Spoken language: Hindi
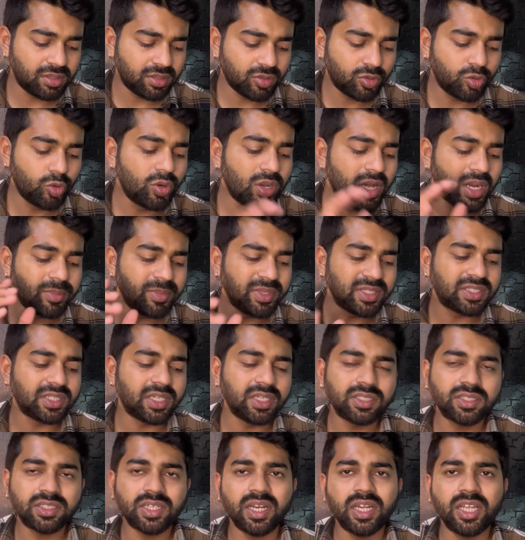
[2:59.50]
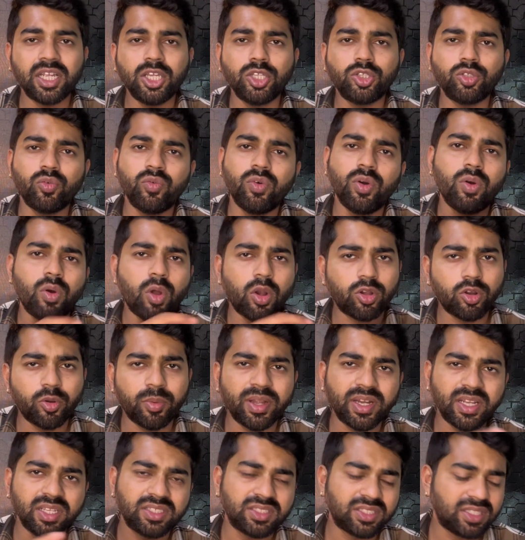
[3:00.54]
गूगल में सर्च करेंगे तो वो
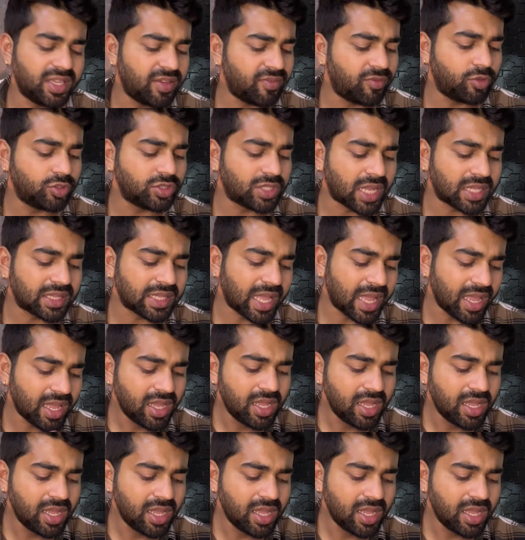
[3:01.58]
ऑटोमेटिक सेव हो जाता है